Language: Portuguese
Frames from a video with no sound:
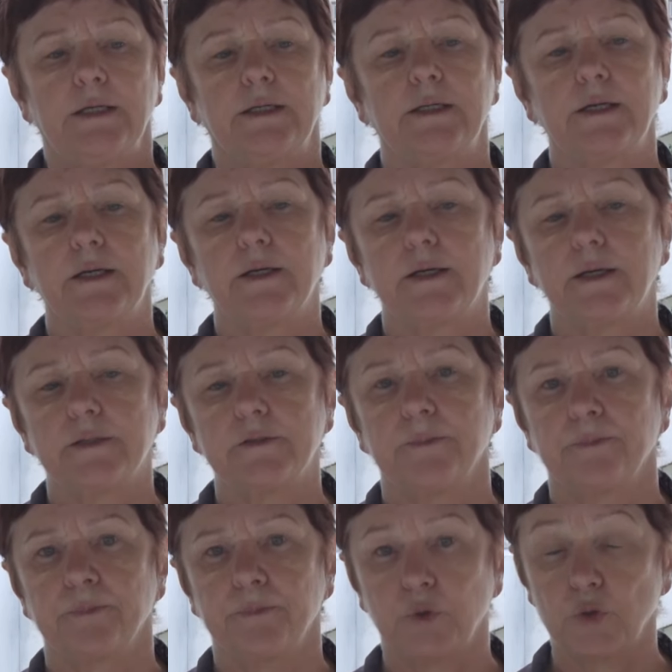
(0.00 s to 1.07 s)
é,
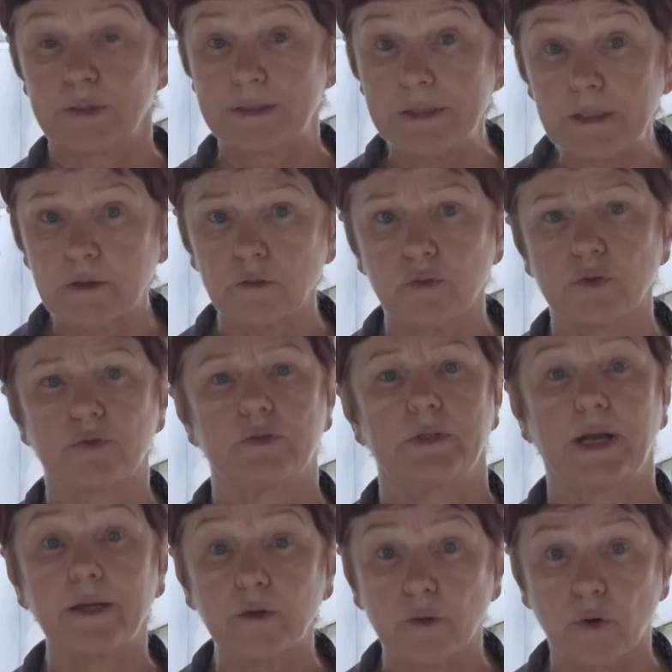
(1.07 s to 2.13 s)
por ciclos
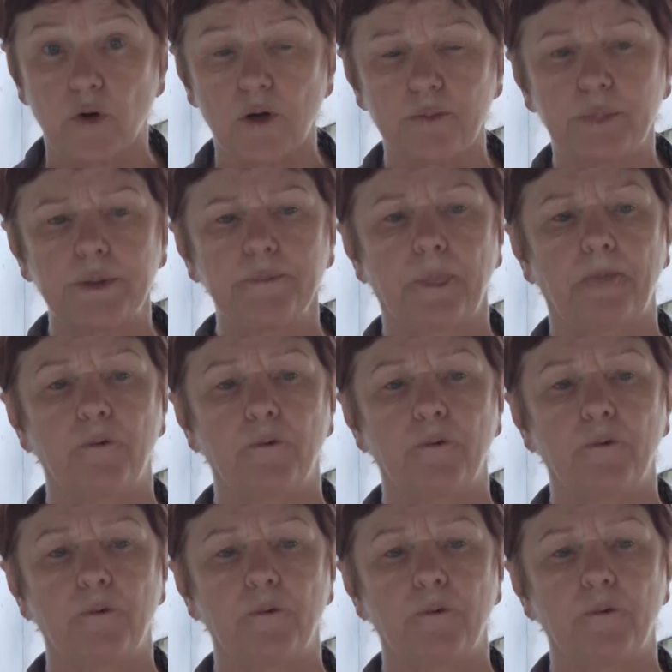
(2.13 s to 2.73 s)
na Europa.